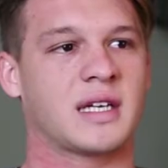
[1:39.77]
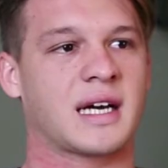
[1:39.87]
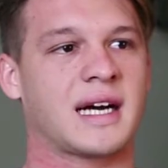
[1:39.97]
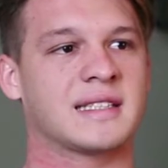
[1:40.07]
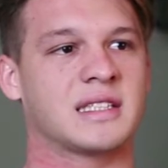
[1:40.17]
em
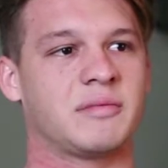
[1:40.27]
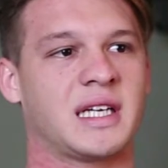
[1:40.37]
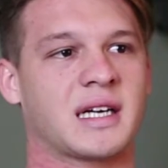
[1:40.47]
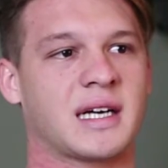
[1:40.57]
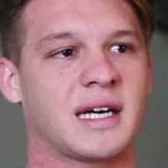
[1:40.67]
casa, na
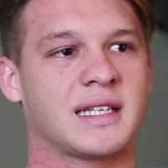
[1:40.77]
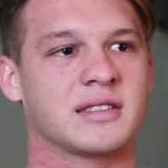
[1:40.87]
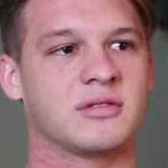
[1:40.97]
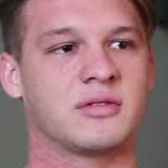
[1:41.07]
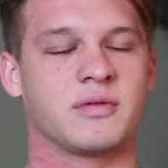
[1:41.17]
minha
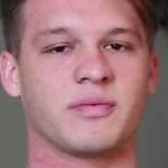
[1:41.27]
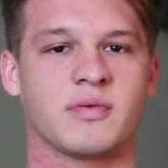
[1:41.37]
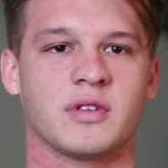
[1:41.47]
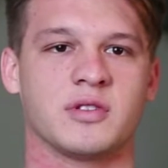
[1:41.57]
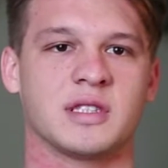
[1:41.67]
casa, no,
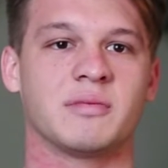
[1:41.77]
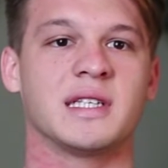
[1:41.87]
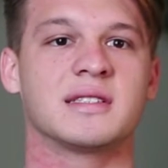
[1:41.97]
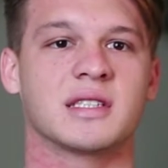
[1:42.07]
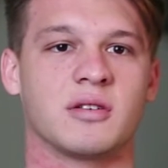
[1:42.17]
nos
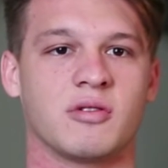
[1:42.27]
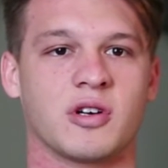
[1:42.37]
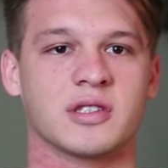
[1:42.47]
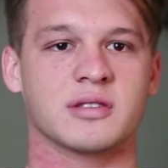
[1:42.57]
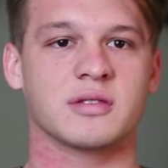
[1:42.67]
ambientes que eu
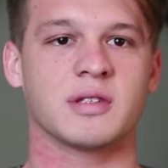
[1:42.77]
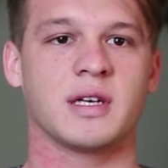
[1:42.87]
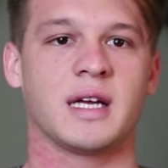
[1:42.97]
gosto,